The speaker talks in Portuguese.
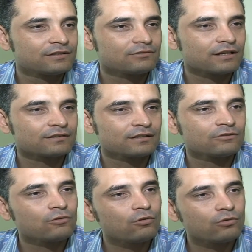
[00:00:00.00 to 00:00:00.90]
A maior
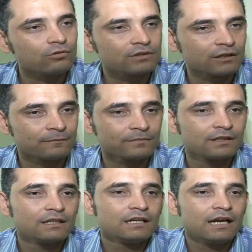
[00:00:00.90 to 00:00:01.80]
preocupação
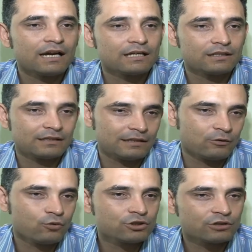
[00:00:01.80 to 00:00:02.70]
é com as áreas de
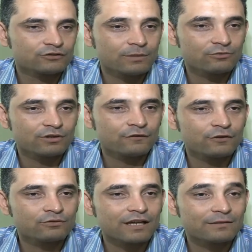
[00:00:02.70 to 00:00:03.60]
ocupação, em
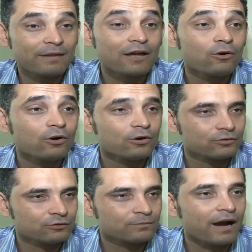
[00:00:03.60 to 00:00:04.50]
especial no
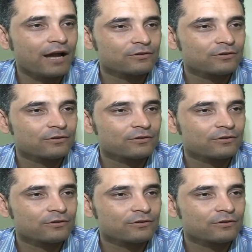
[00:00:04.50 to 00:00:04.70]
núcleo Cidade